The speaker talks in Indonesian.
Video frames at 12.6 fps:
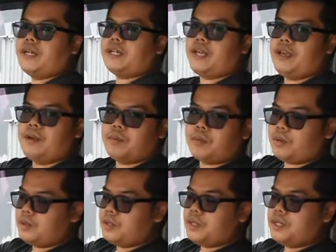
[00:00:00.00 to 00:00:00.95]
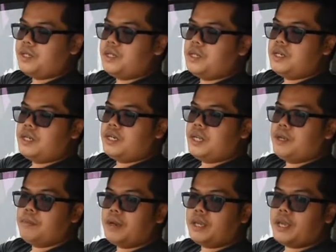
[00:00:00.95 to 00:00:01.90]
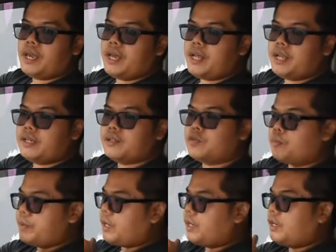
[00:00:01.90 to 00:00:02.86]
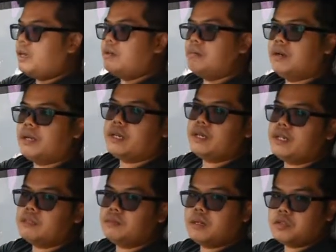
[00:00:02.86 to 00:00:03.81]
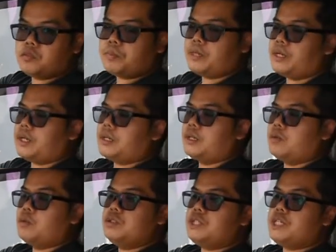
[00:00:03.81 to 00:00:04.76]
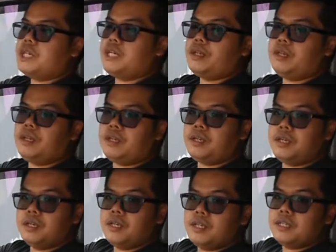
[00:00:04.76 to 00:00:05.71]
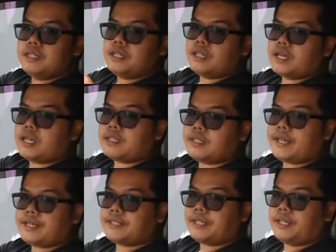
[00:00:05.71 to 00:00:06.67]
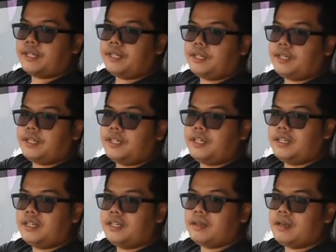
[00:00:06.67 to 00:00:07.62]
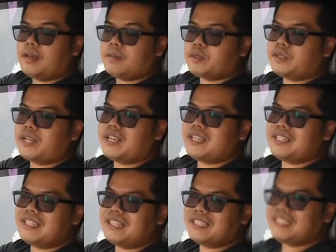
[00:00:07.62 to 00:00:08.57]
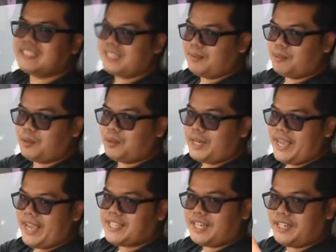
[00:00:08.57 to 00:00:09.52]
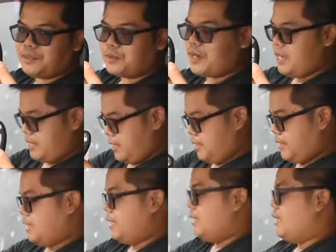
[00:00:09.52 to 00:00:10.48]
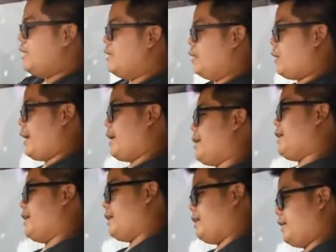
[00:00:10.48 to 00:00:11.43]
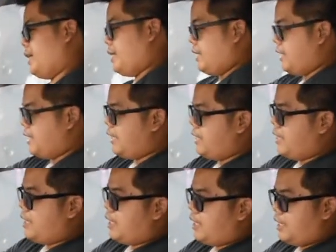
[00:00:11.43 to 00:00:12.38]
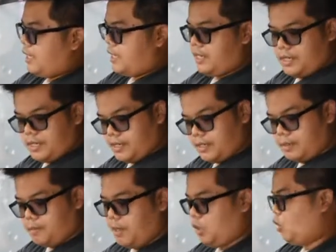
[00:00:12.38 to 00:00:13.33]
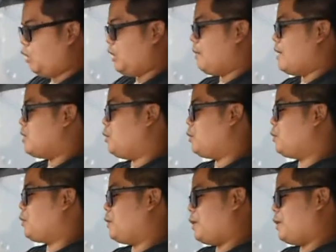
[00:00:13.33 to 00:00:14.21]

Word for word: smart key ya, Bro. Di bagian supir dan di bagian sebelah supir. Kuncinya ini ciri khas x Uh, ah, maksudnya ciri khas Nissan ya, Bro. Kayak x juga. Oke. Uh, begitu kita masuk